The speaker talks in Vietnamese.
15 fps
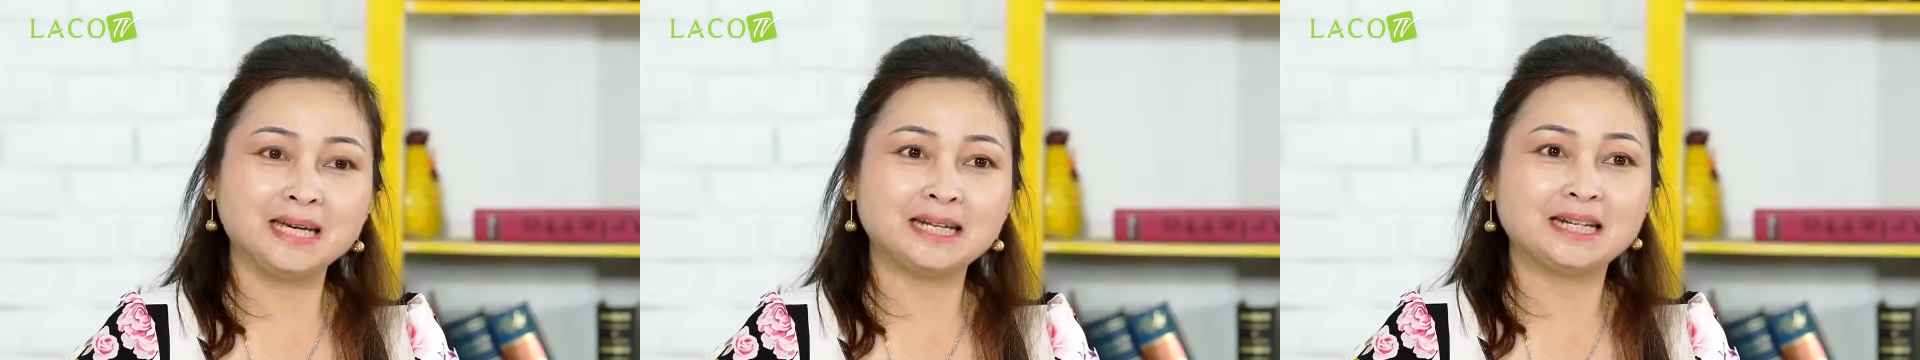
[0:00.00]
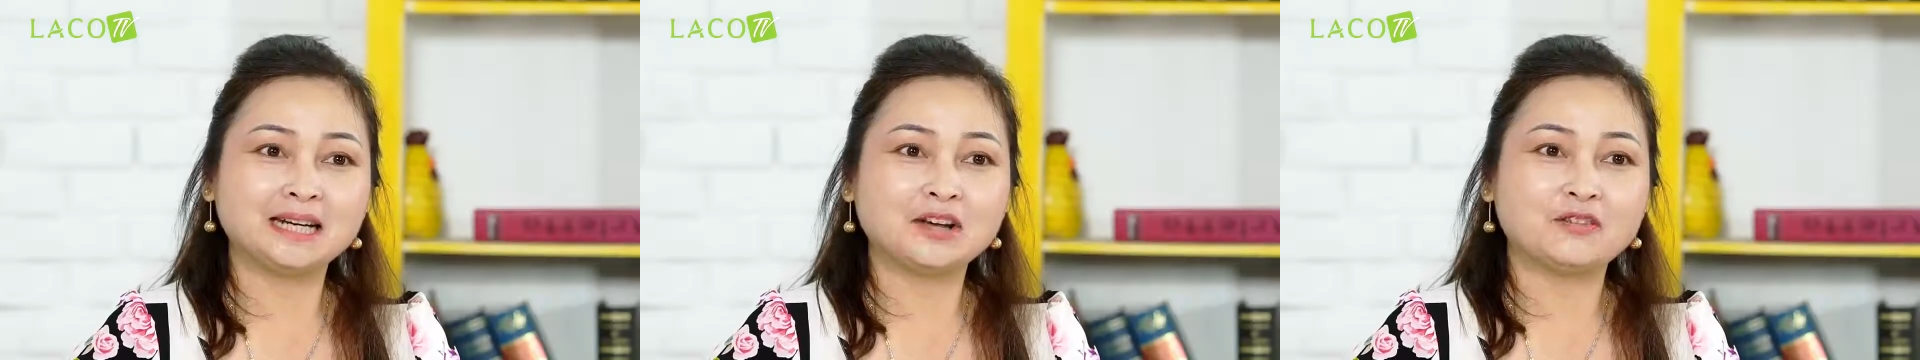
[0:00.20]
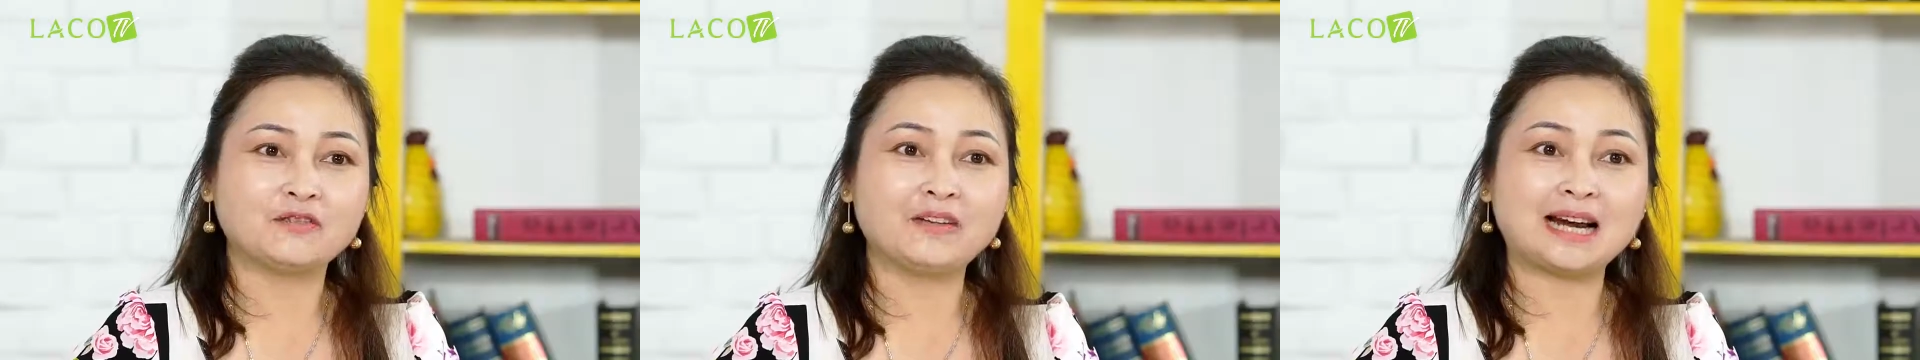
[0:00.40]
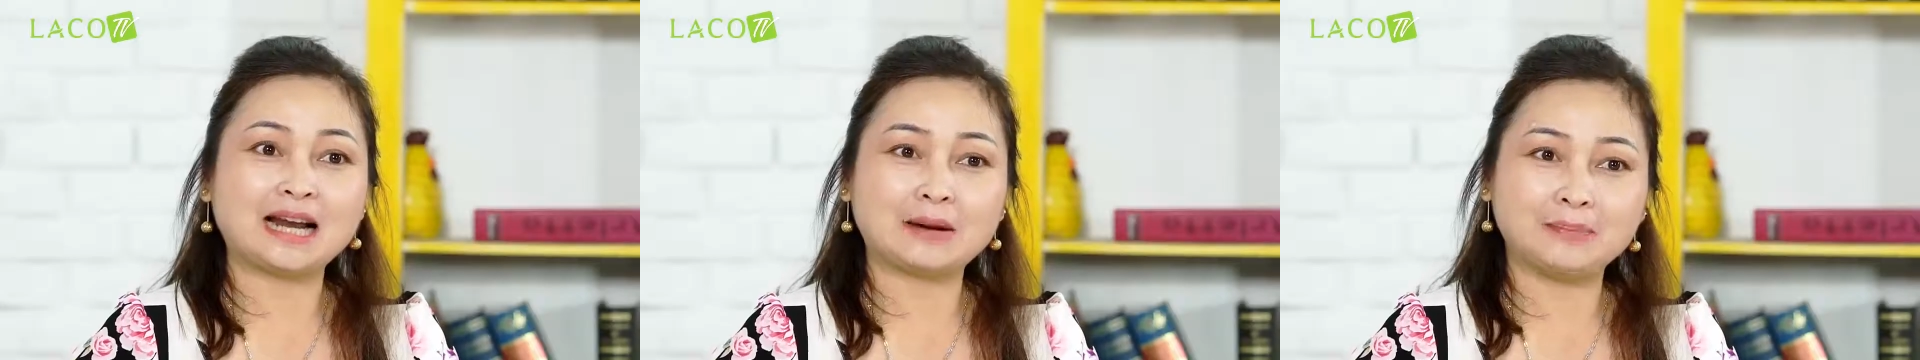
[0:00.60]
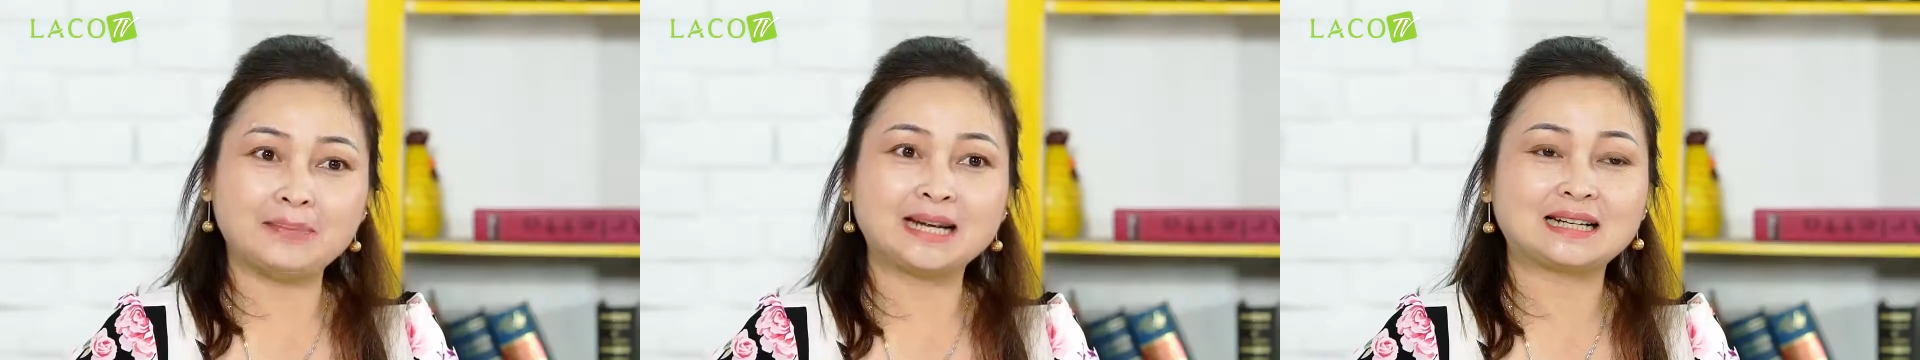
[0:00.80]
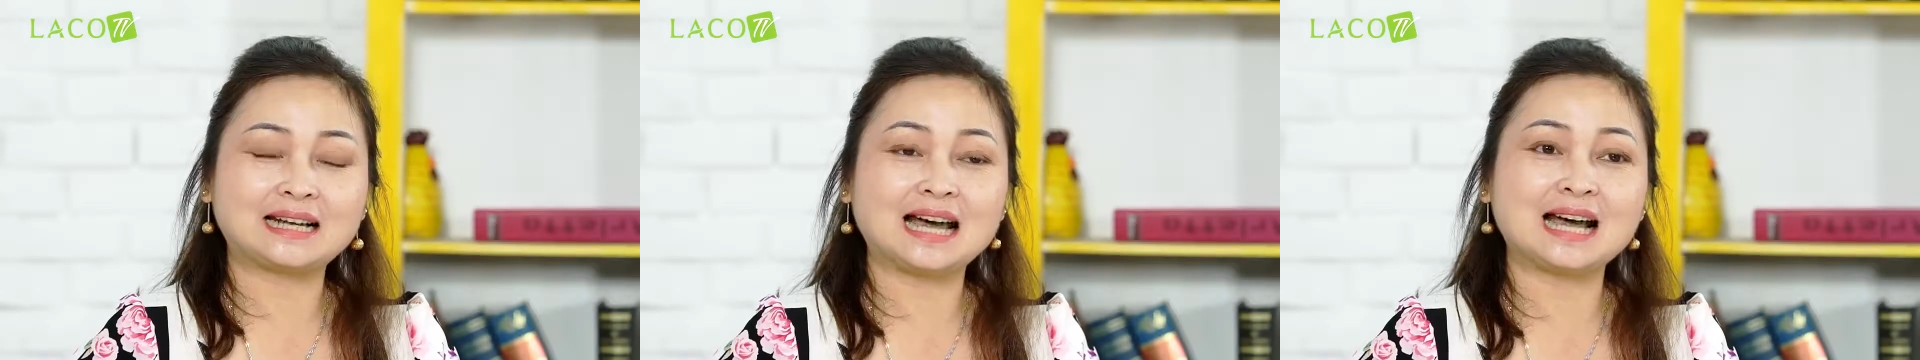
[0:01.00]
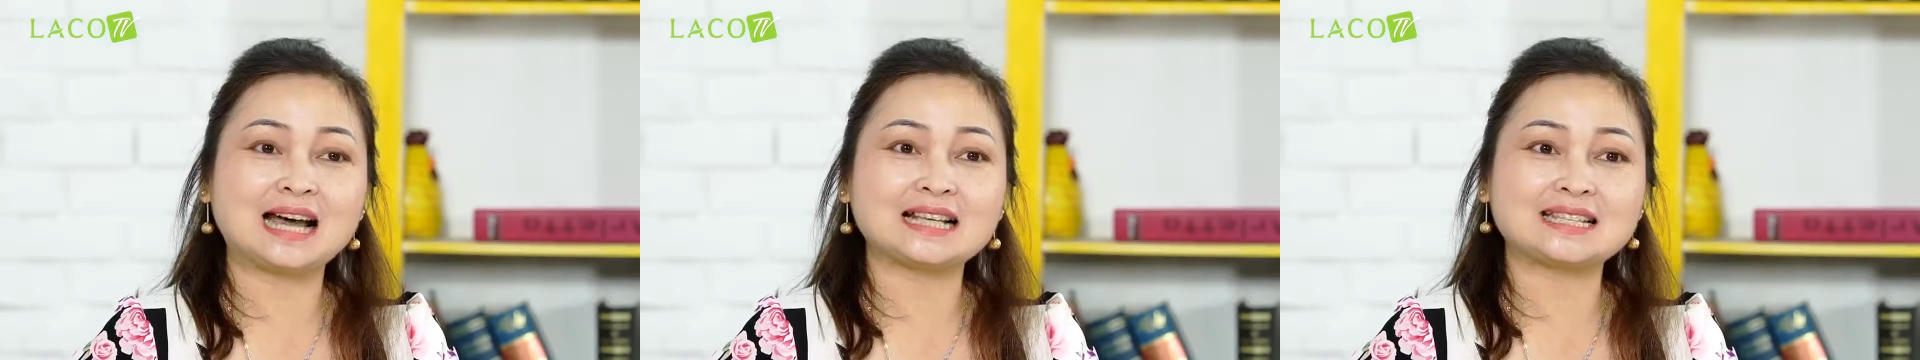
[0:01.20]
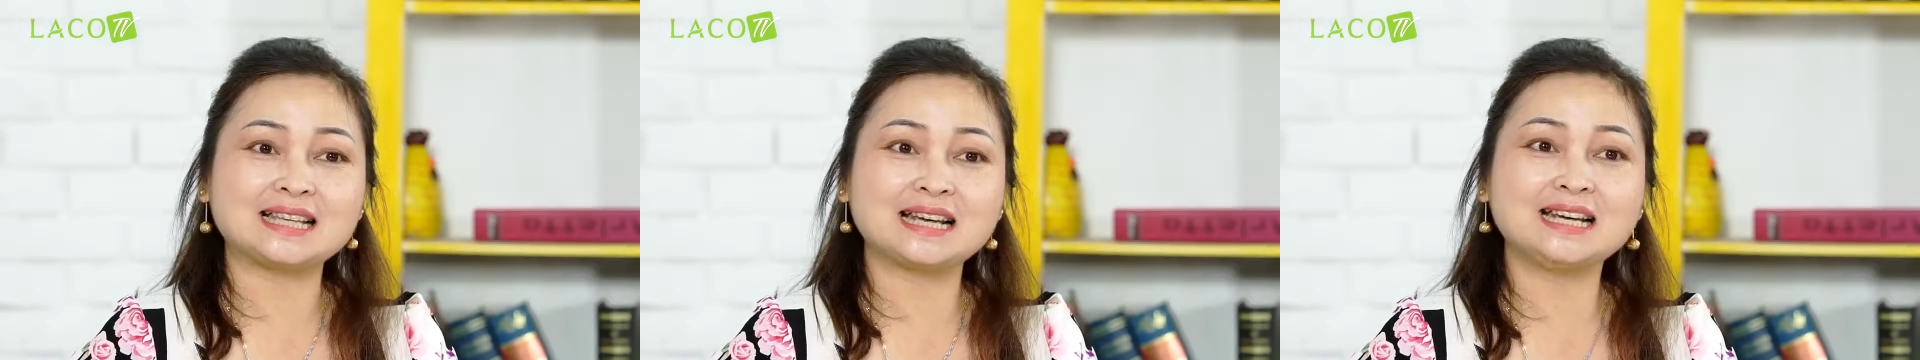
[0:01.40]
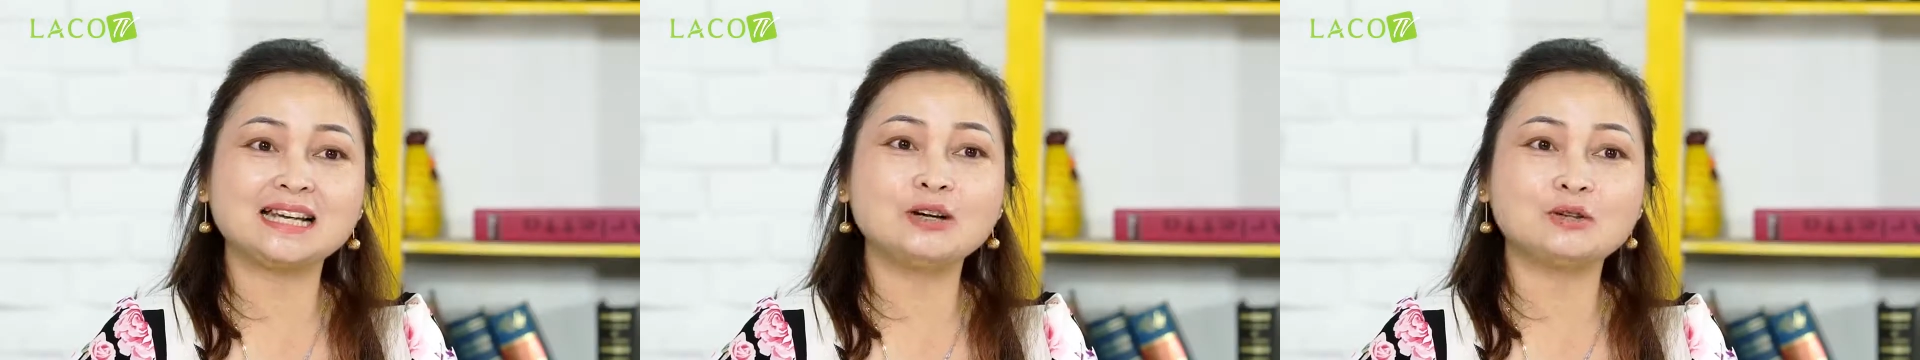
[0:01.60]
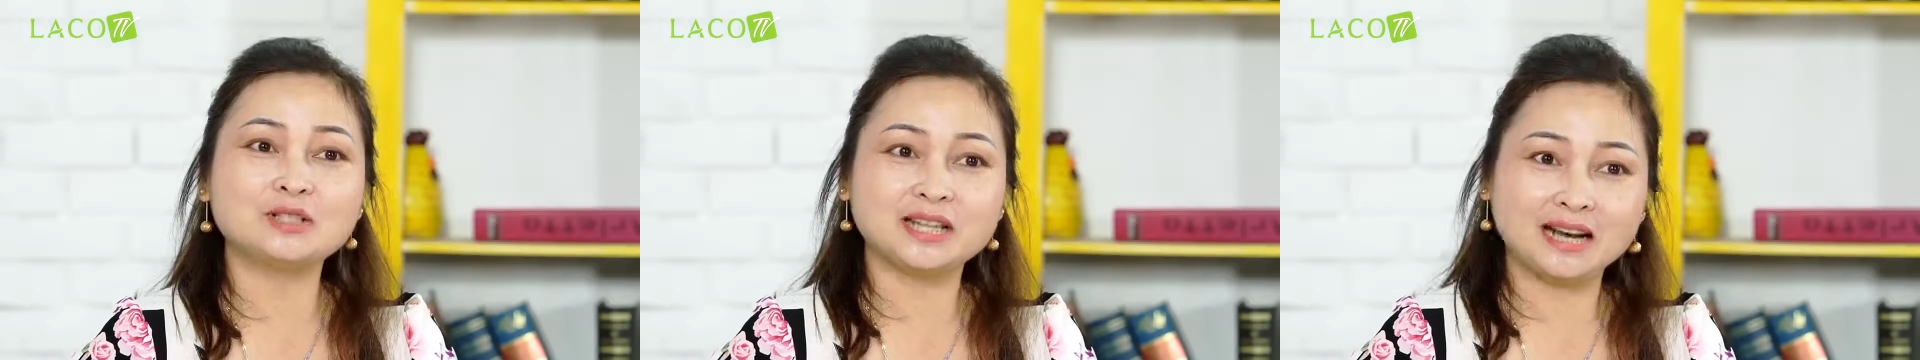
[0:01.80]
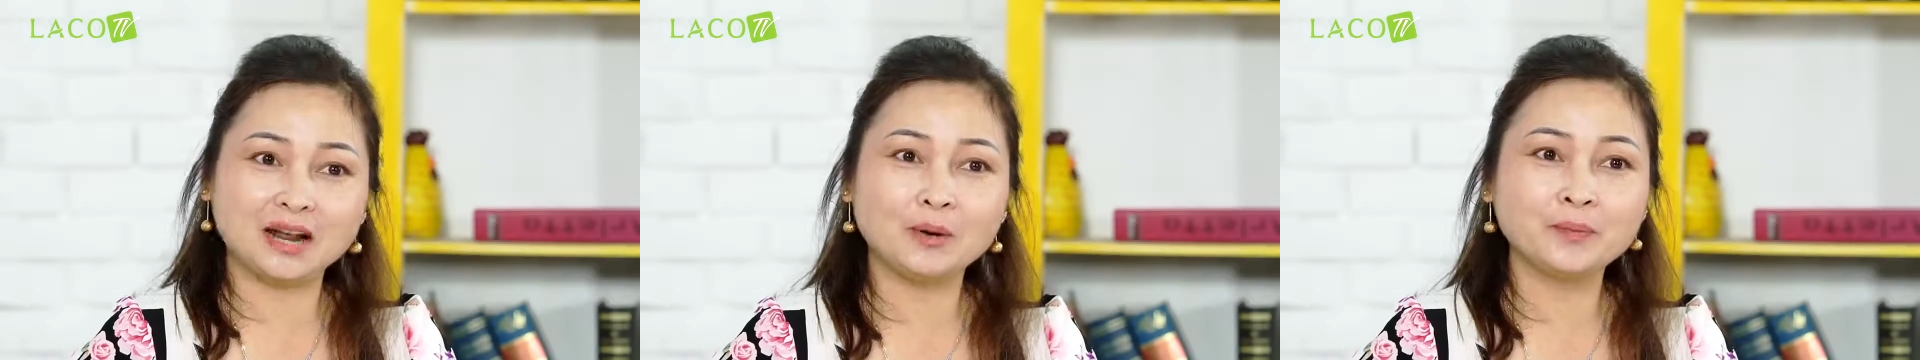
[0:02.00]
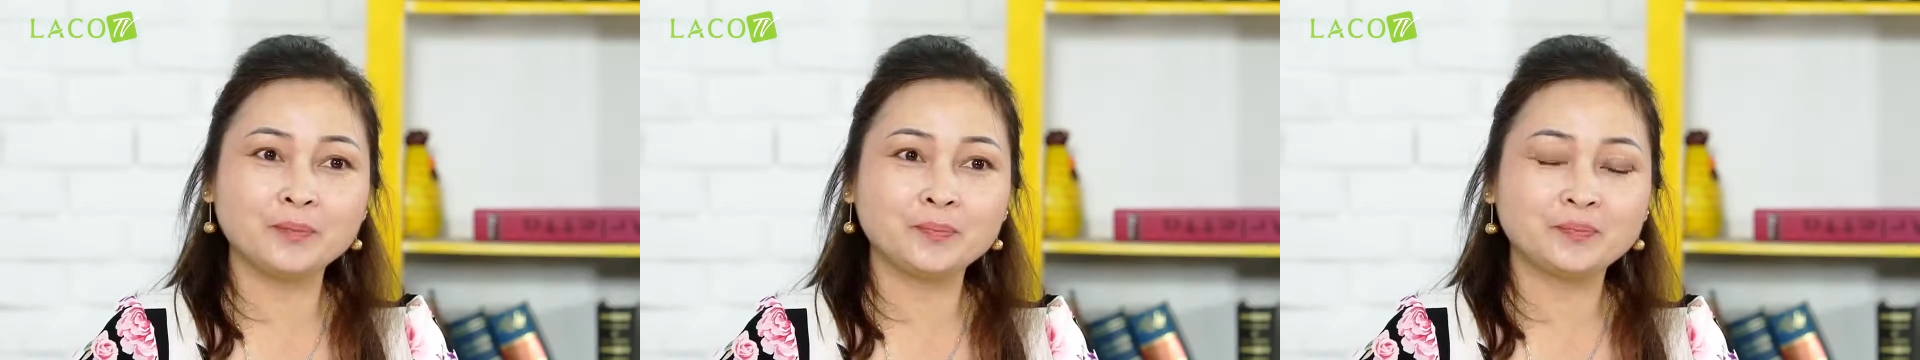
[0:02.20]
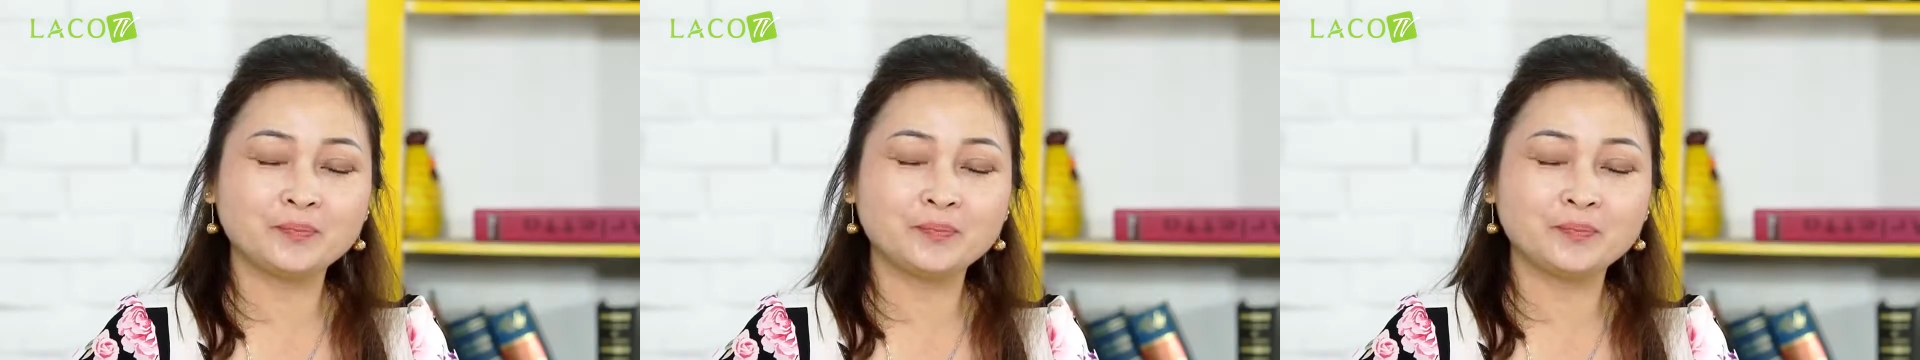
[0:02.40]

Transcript: mịn và đặc biệt là xe khít lỗ chân lông.